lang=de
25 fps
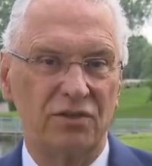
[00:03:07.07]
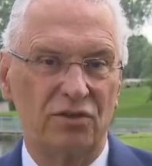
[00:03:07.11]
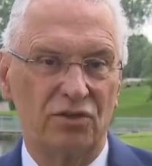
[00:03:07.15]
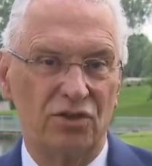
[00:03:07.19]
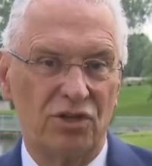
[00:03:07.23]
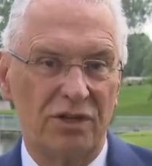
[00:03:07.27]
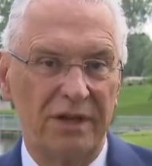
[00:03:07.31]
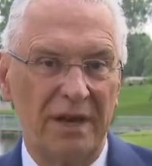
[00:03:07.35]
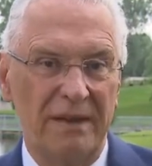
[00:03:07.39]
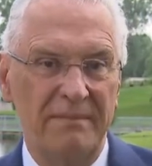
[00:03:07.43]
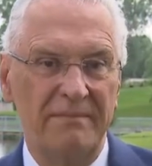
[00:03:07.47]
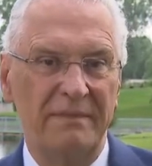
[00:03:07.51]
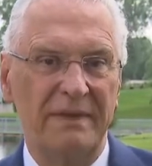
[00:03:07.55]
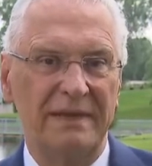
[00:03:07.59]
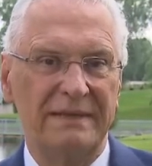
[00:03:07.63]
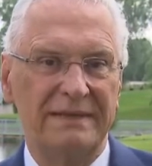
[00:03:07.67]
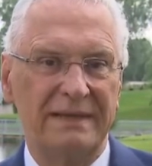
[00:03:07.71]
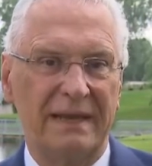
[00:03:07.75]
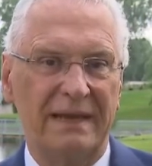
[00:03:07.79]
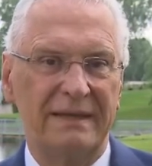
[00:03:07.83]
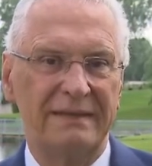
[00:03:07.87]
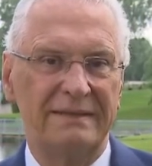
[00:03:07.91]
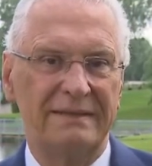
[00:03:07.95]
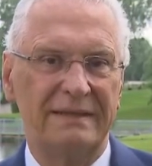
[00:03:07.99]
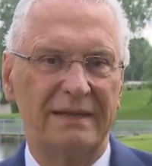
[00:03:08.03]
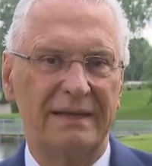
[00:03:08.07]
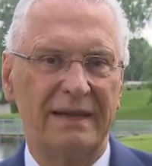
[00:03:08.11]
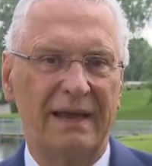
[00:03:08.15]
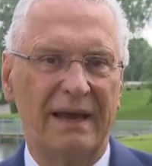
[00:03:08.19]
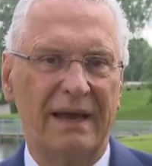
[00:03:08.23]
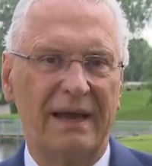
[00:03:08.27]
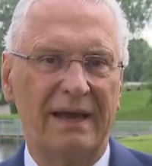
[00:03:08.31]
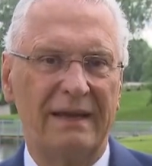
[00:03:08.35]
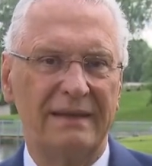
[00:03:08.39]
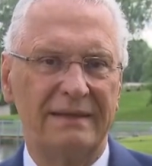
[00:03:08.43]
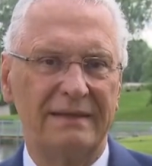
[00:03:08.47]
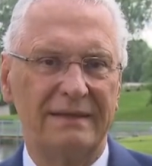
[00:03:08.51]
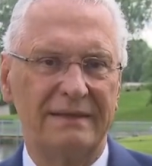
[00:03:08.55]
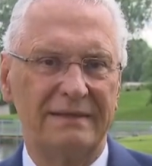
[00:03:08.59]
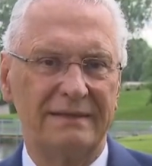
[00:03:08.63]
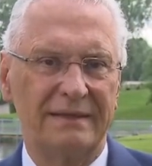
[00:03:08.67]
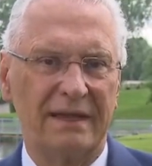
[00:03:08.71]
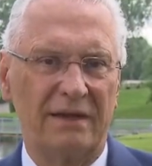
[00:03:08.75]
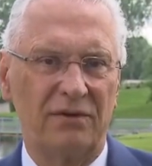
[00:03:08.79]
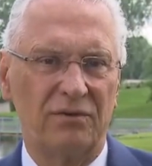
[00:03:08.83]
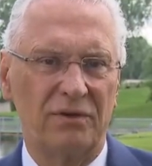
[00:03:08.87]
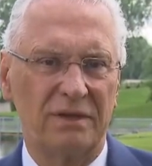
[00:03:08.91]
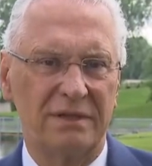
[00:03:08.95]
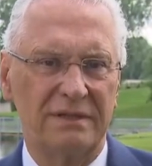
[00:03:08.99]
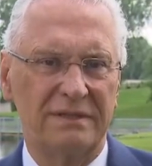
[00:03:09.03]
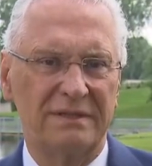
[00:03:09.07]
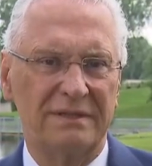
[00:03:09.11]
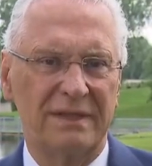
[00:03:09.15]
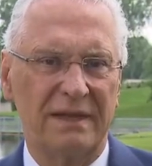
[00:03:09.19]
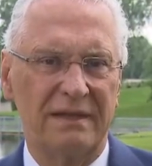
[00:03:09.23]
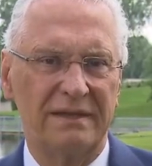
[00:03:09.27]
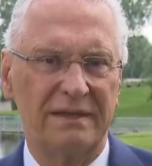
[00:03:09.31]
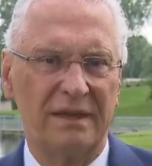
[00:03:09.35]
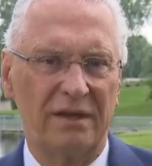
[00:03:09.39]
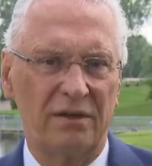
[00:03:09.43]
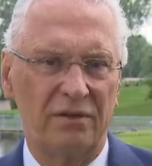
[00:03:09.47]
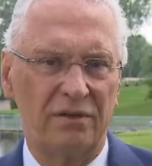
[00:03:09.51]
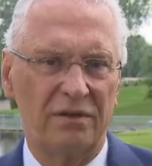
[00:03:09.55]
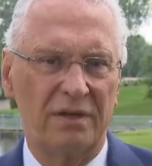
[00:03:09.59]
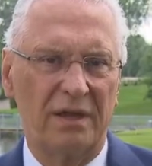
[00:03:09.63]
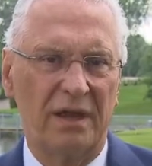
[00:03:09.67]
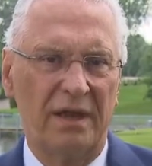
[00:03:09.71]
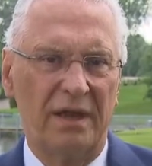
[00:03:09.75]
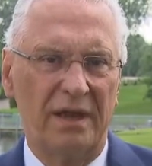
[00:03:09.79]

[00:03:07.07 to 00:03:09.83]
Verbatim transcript: So schlimm das einzelne Ereignis auch ist, dann doch